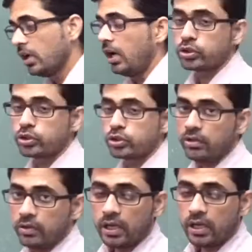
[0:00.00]
उसके
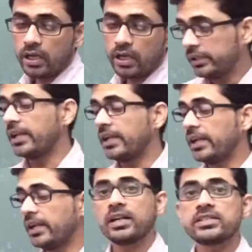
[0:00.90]
अंदर
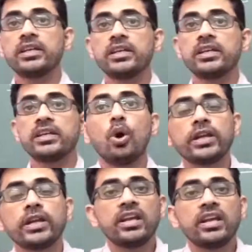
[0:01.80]
एंटर कर जाएंगे और
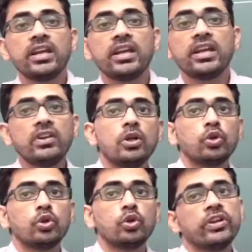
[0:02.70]
क्या करेंगे फिर
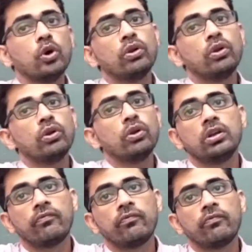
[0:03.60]
तो फीड और
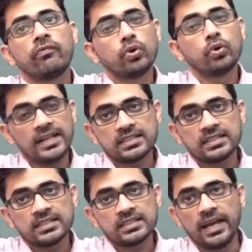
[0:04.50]
फ्रूट
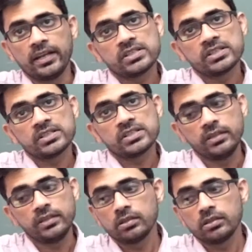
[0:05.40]
फ्लैश एंड सीड
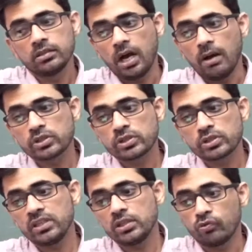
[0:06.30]
अब इसकी
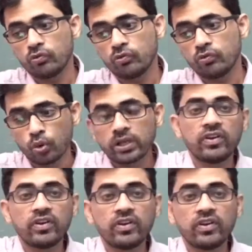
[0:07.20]
जो फ्रूट के
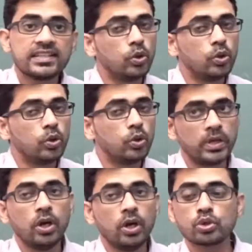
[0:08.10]
फ्लैश हैं उस
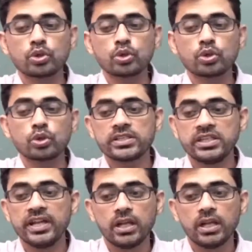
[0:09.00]
पर और उसके
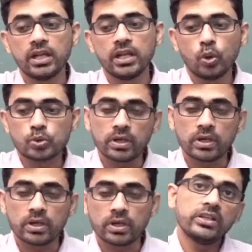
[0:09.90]
सीड हैं उस पर
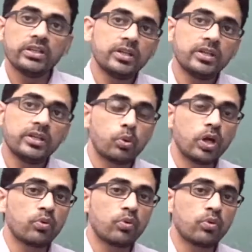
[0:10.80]
ये पूरा
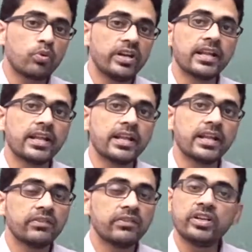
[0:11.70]
का पूरा फीड रहते
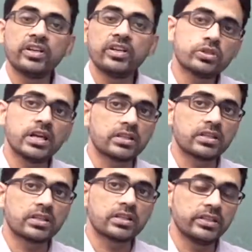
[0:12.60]
हैं फीड उसी का
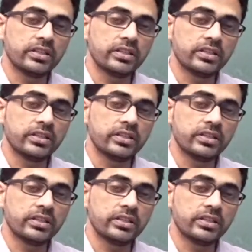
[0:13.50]
करते हैं ये